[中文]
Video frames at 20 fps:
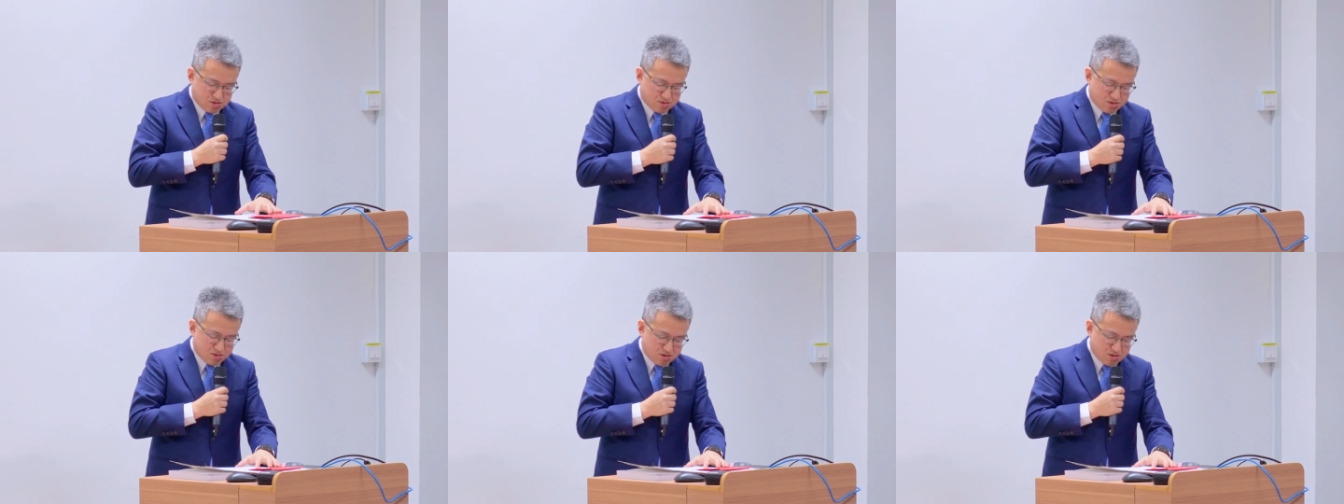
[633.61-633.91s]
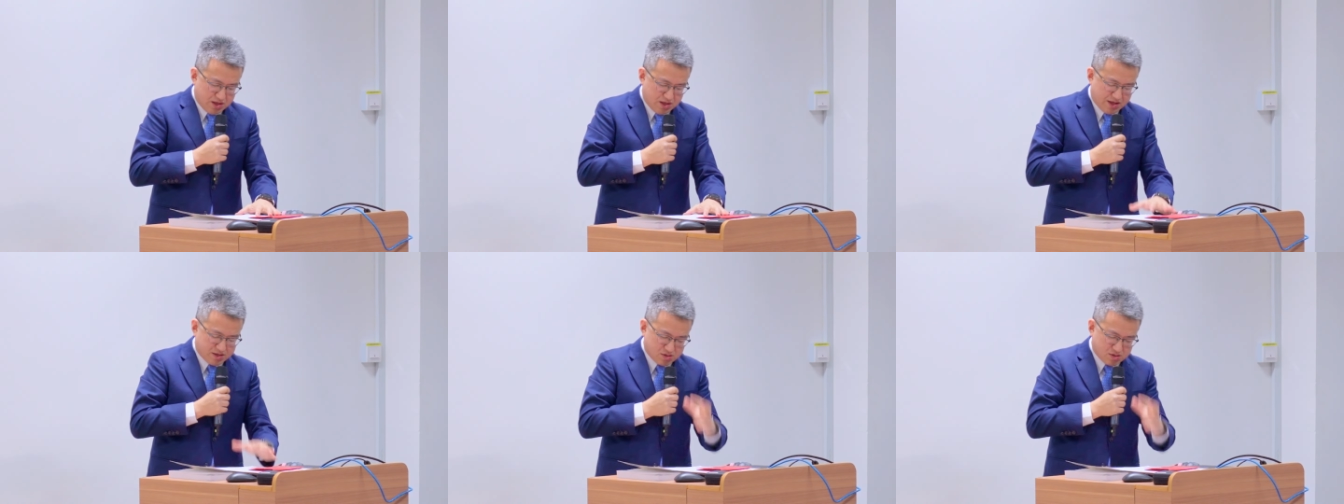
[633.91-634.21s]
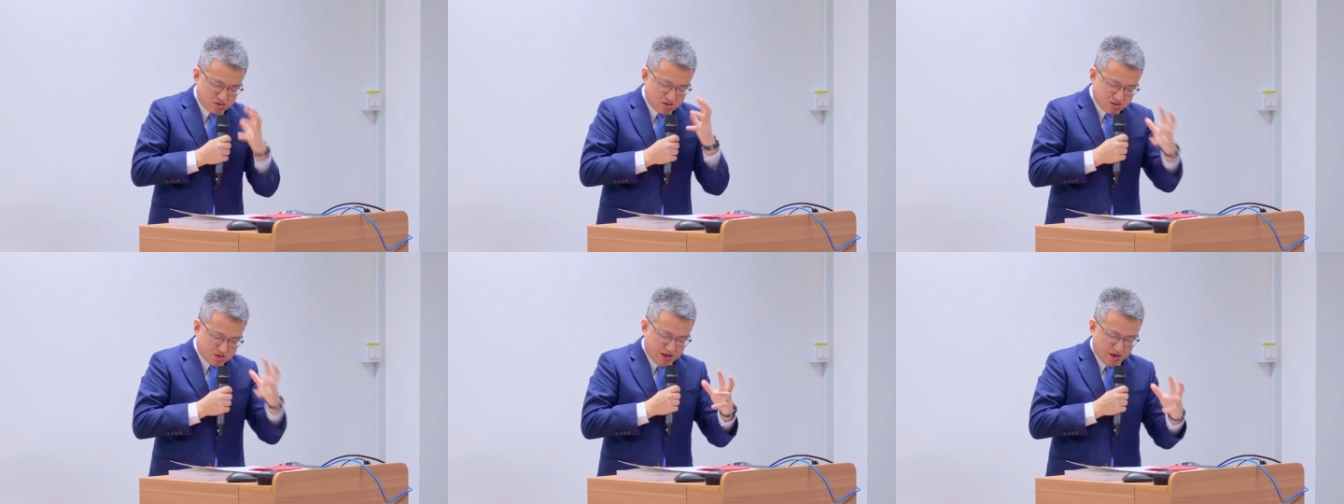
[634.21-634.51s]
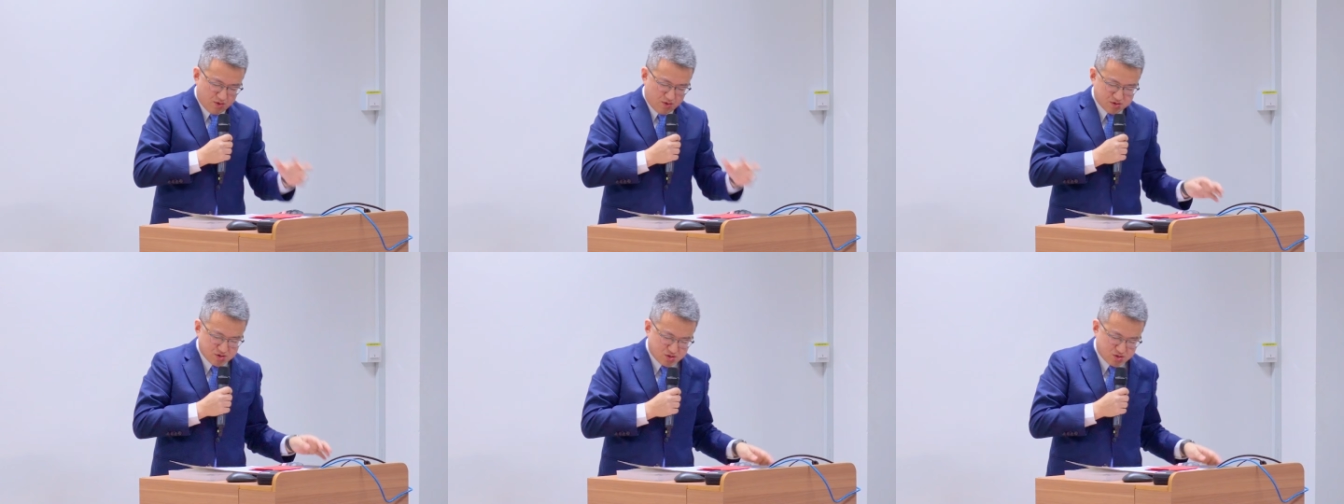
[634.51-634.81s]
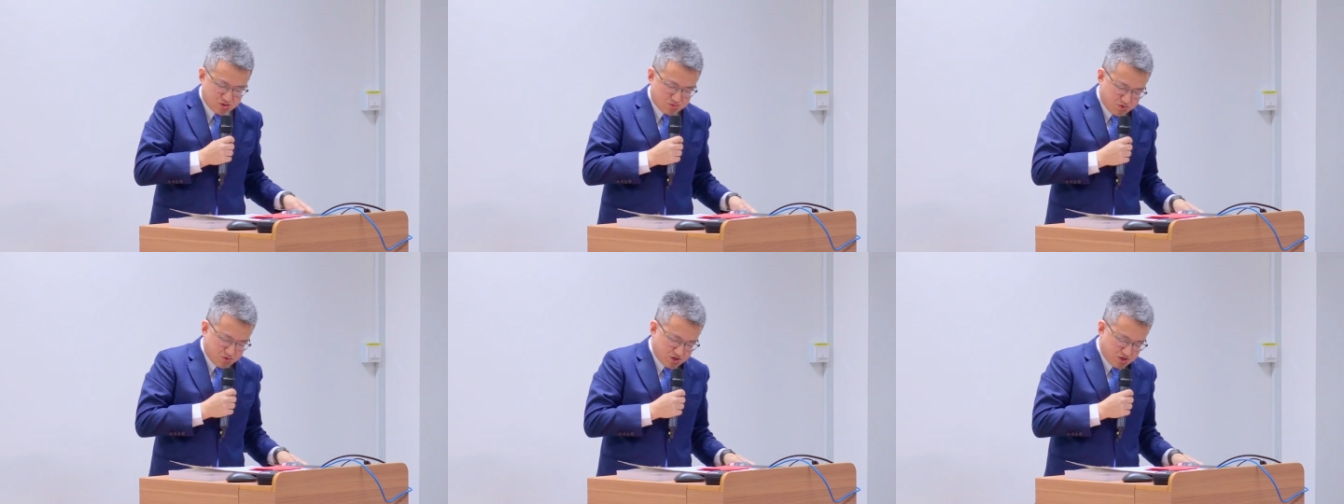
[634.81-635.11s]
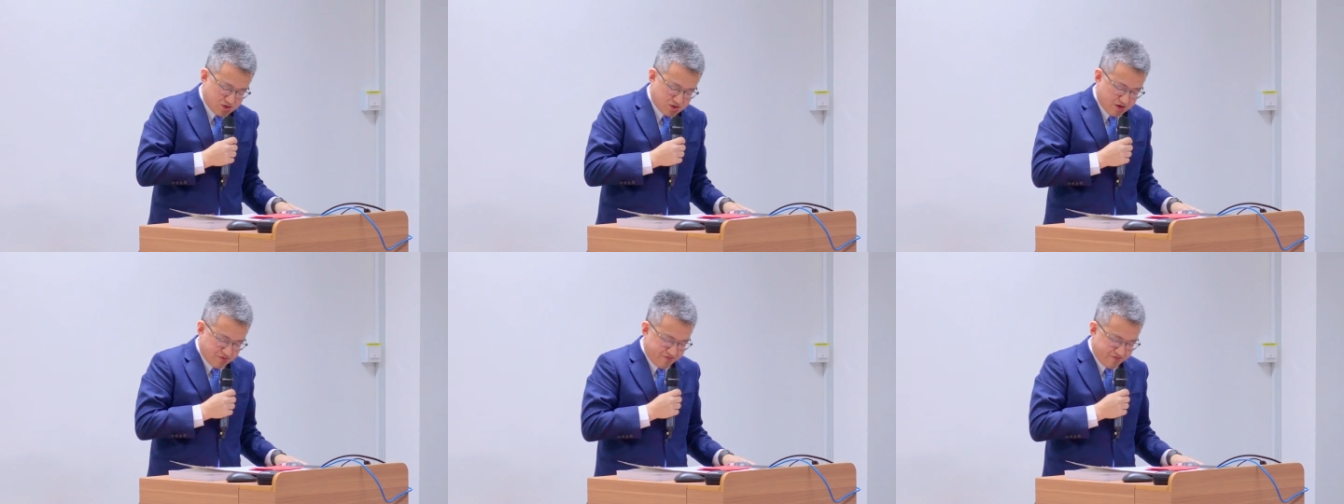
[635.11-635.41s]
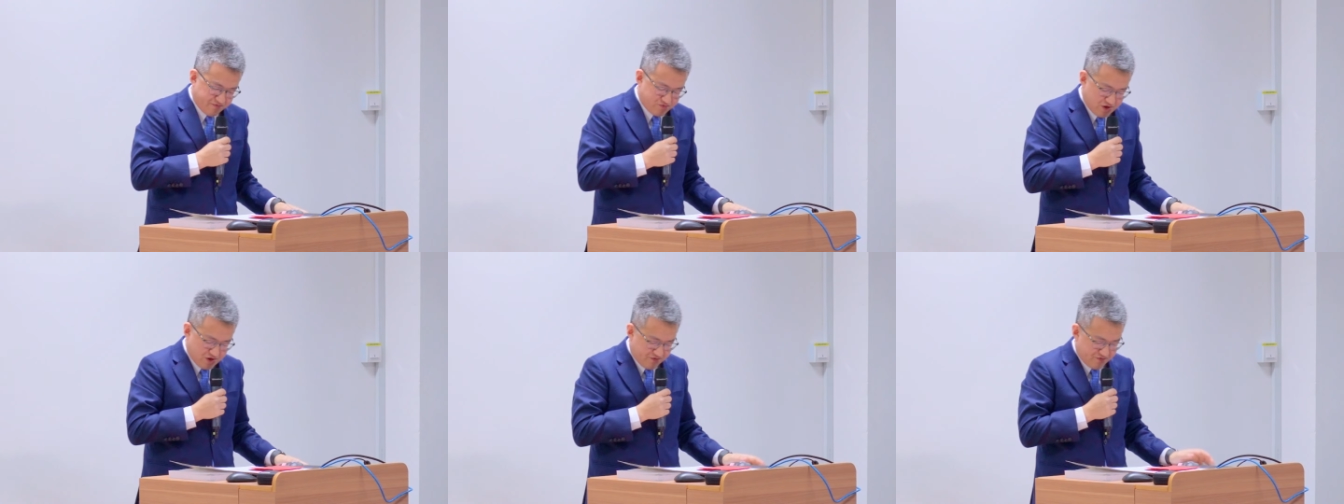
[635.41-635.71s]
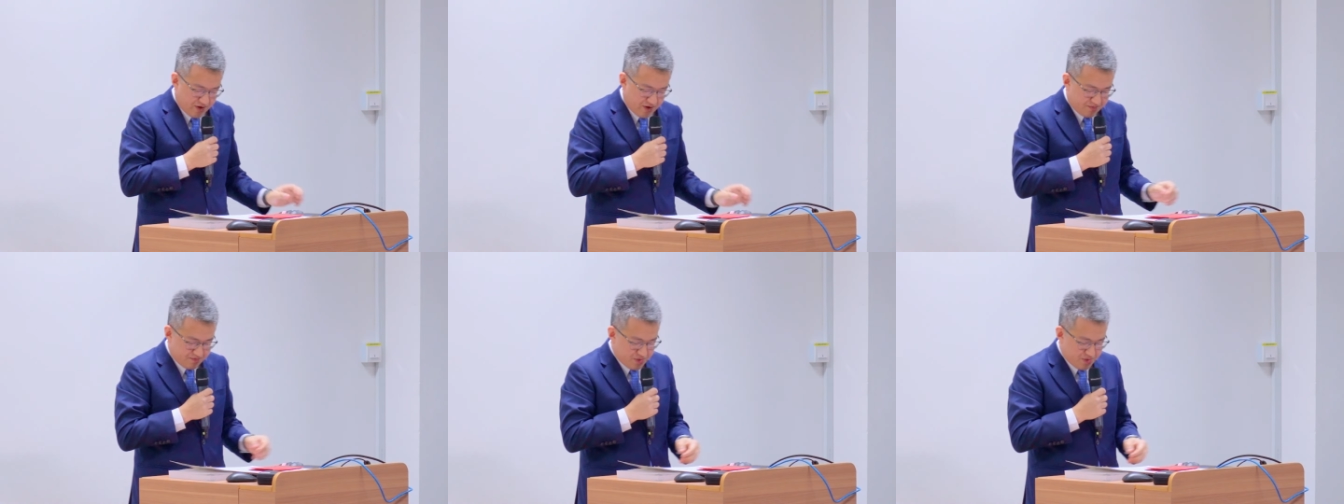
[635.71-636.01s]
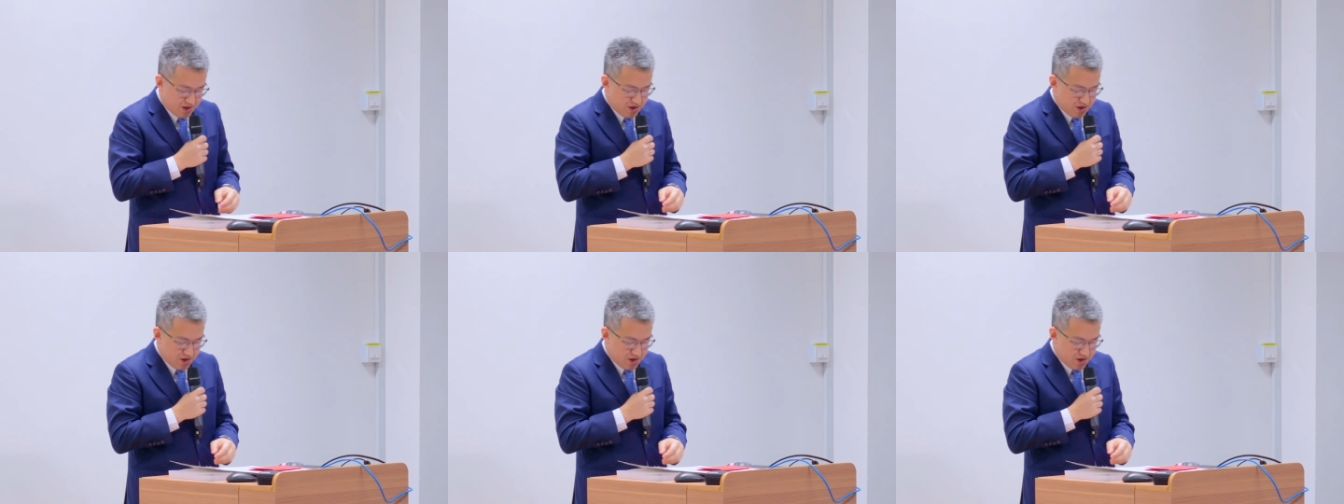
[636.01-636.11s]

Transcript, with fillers: 更大的现代化的使命的想想法。